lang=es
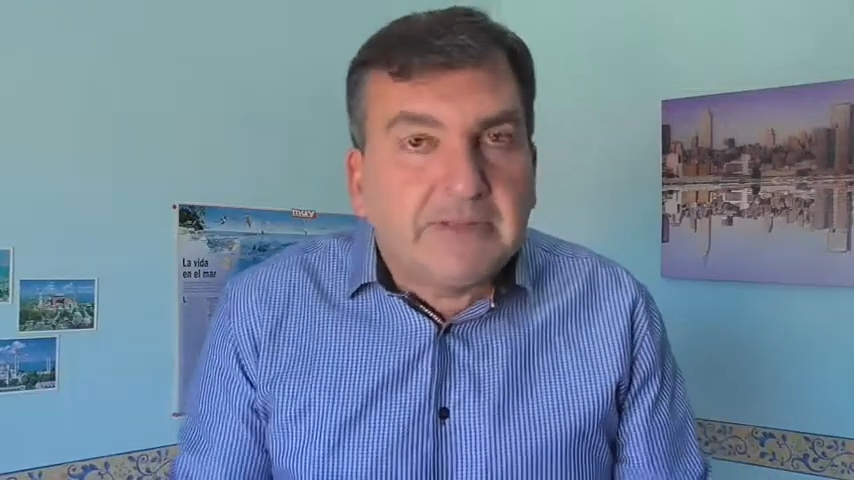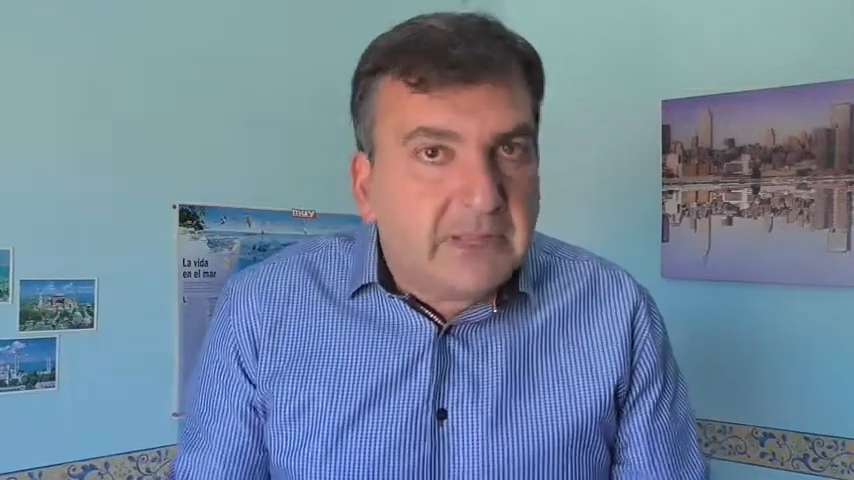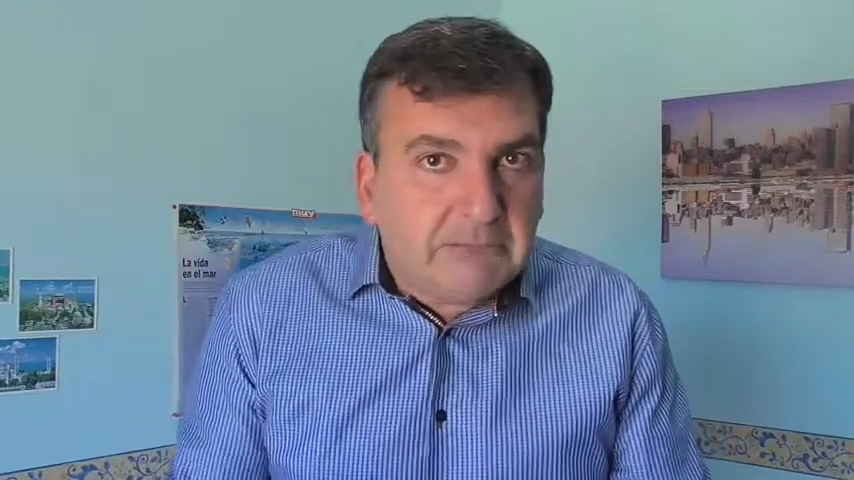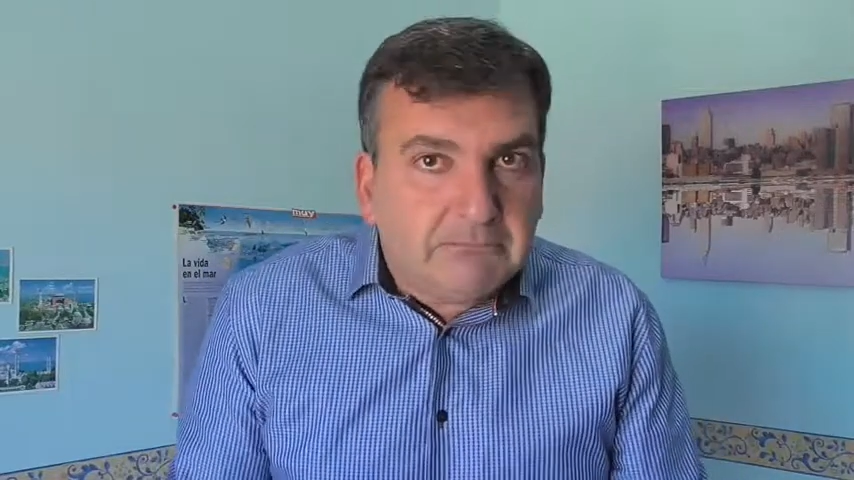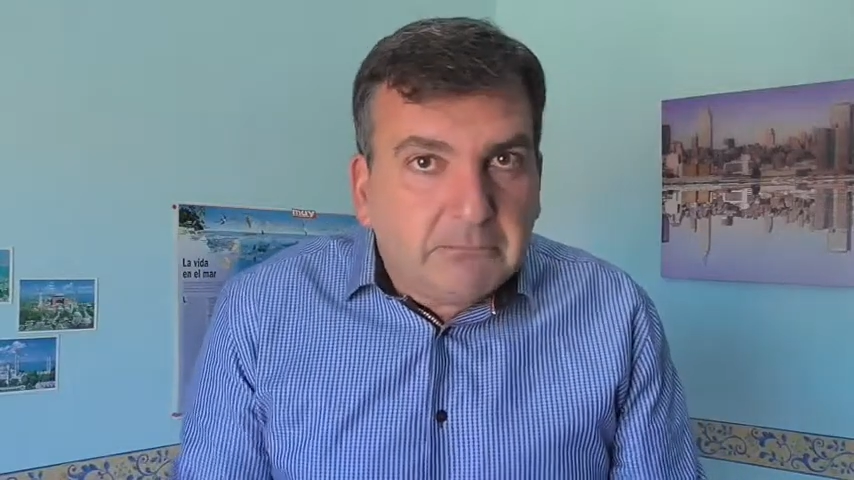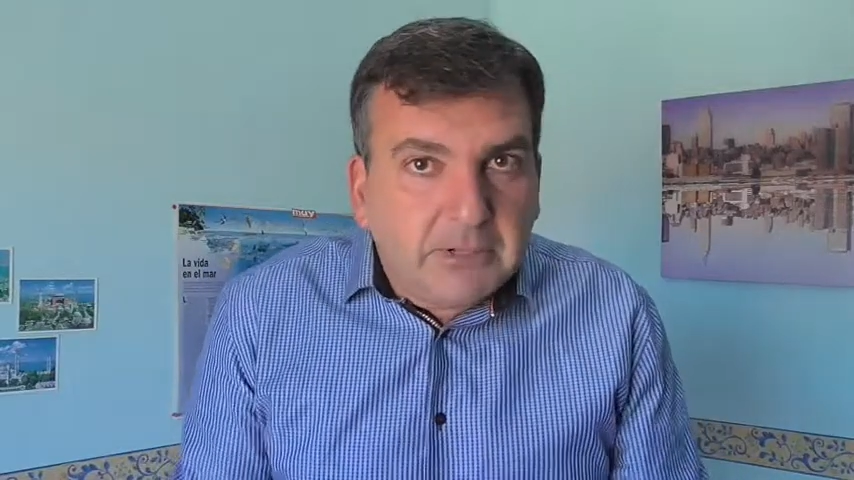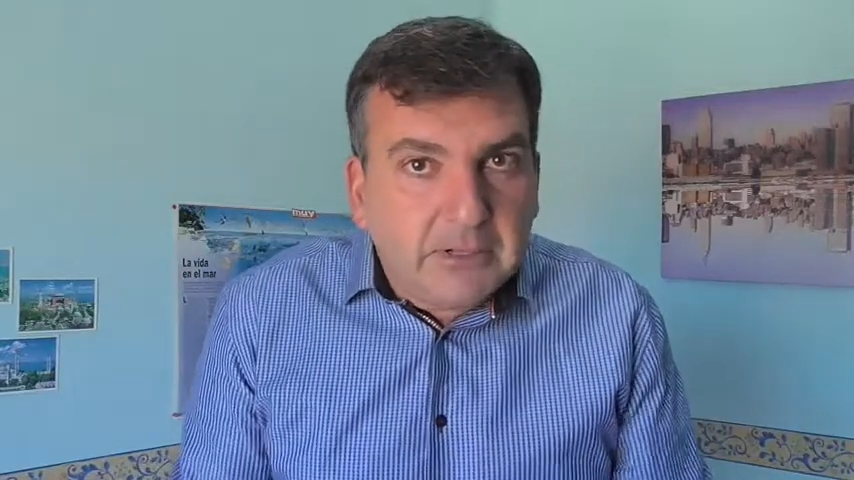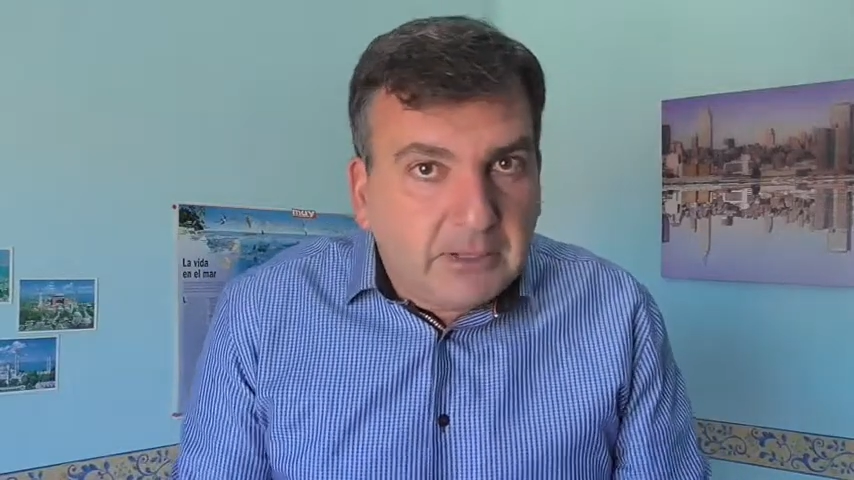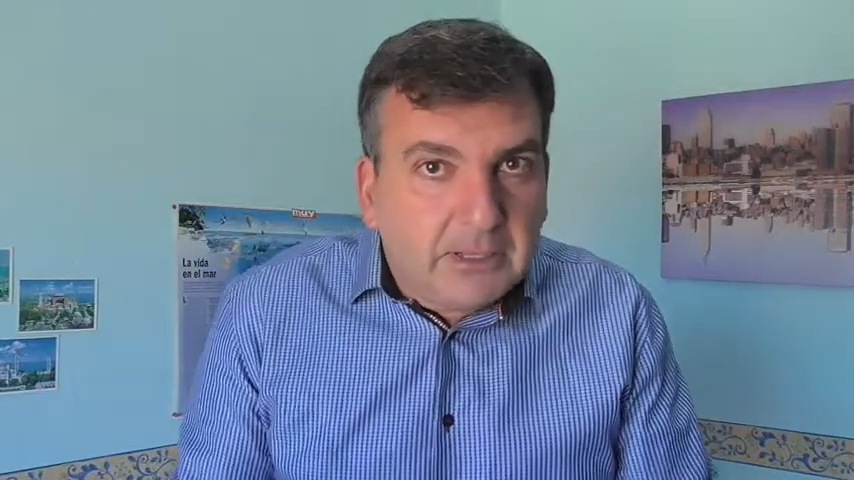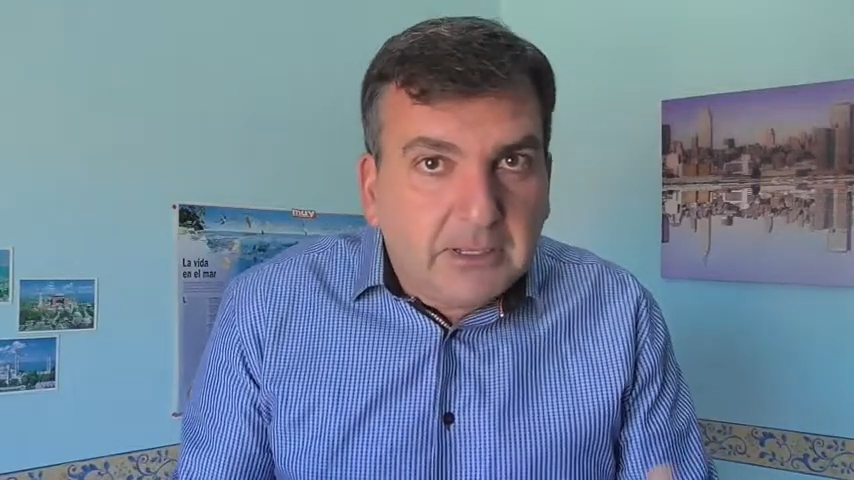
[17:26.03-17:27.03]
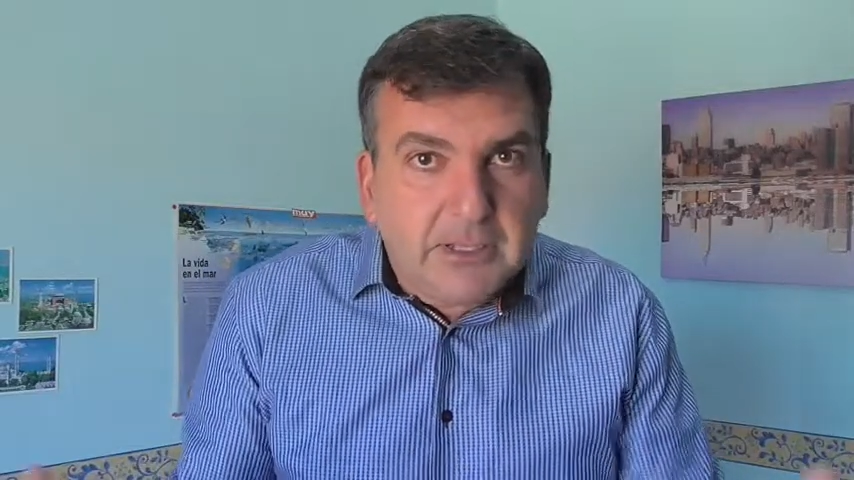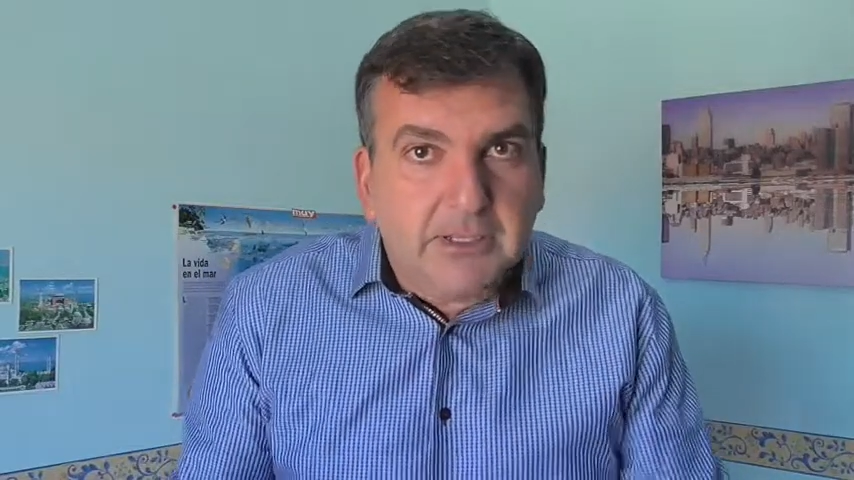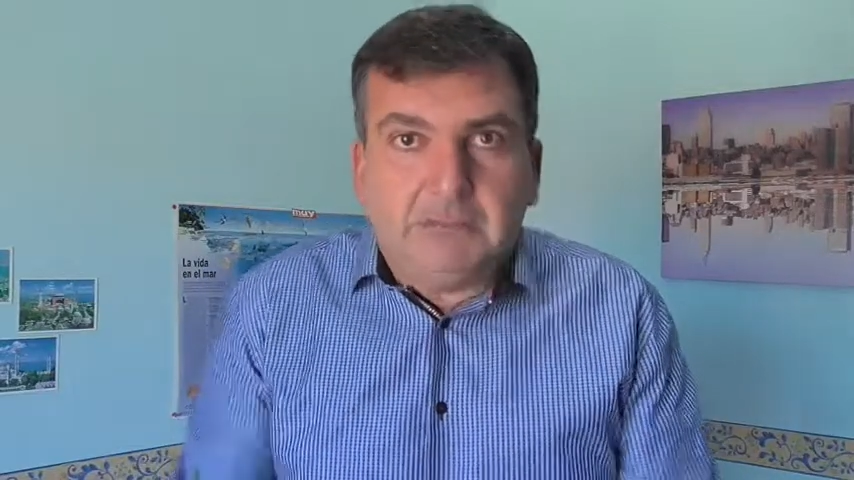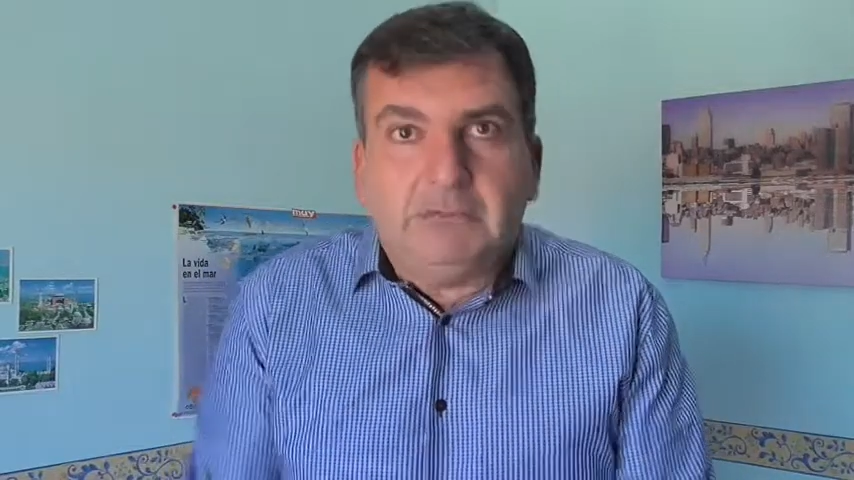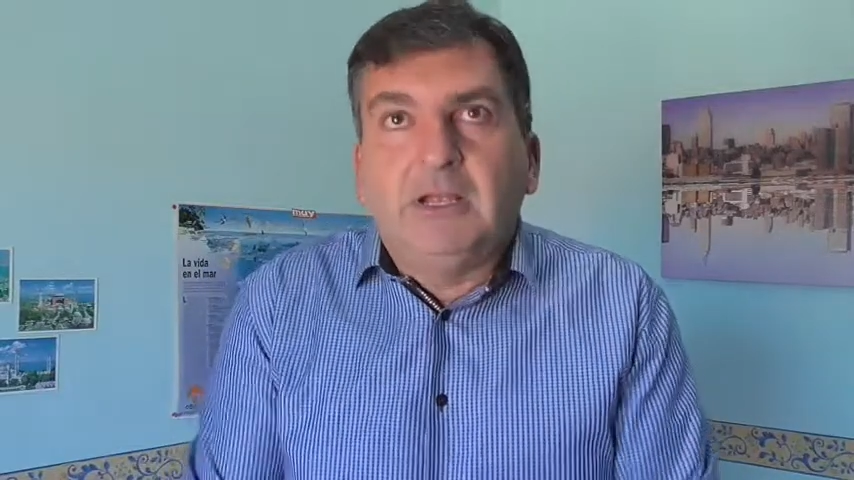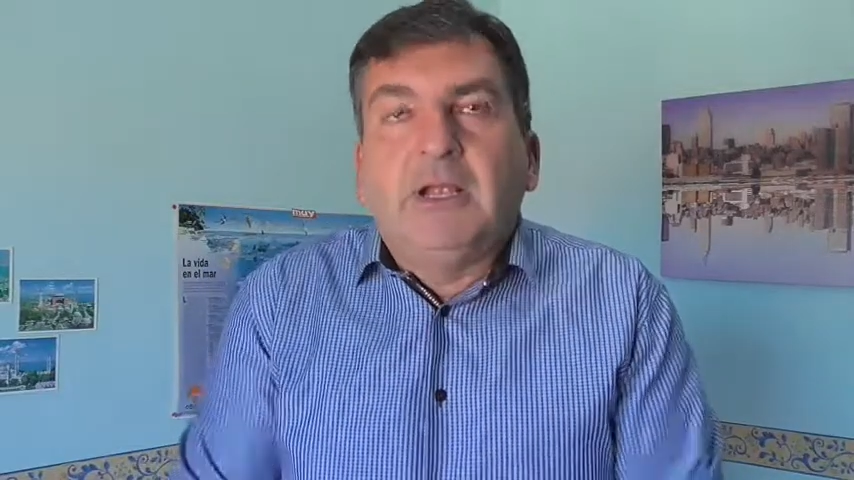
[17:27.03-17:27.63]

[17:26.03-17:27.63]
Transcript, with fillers: vida, eh,